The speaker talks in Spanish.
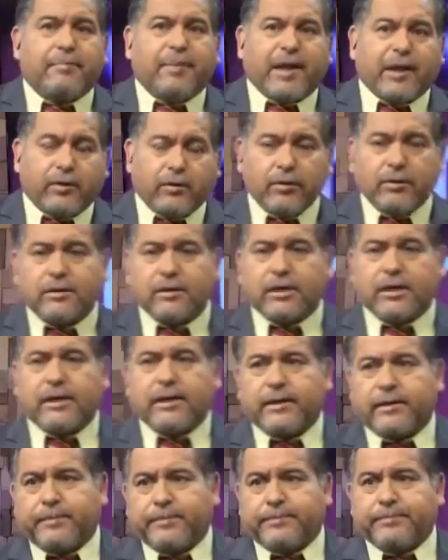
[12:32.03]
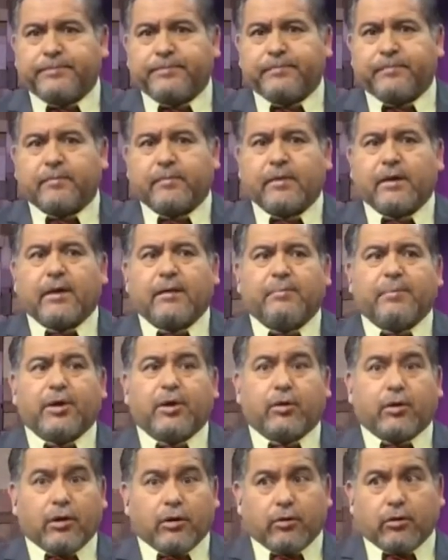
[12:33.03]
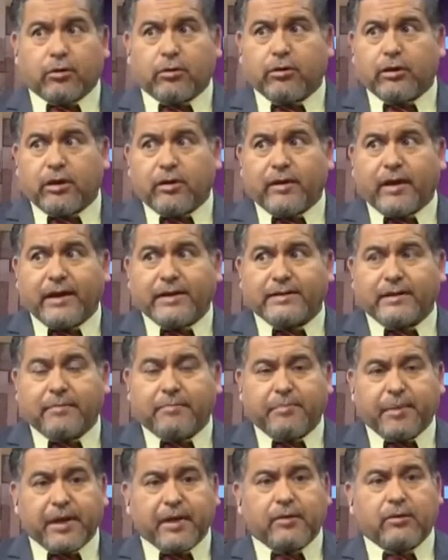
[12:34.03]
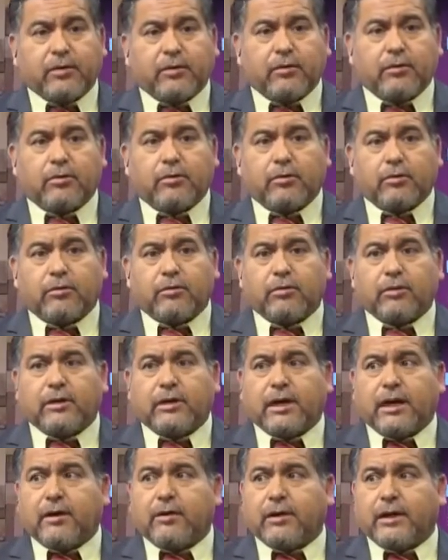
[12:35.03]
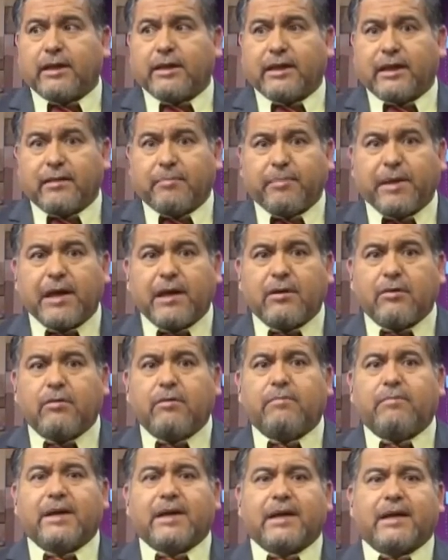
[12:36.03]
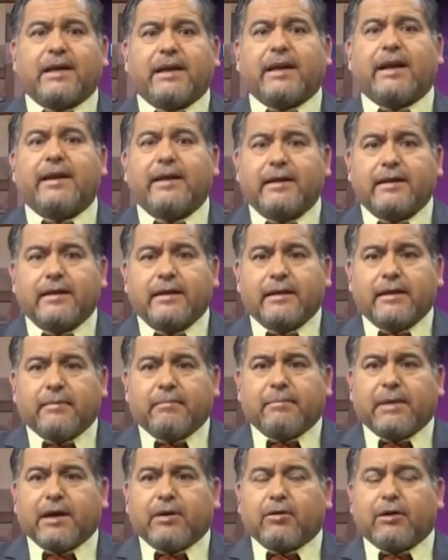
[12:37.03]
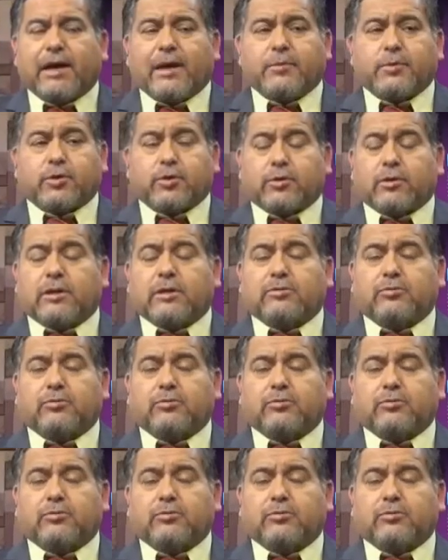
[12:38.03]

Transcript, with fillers: Pero, em, pero con el cordón ahora de San Pedro y con el cordón ahora de Penco va a generar más colapso.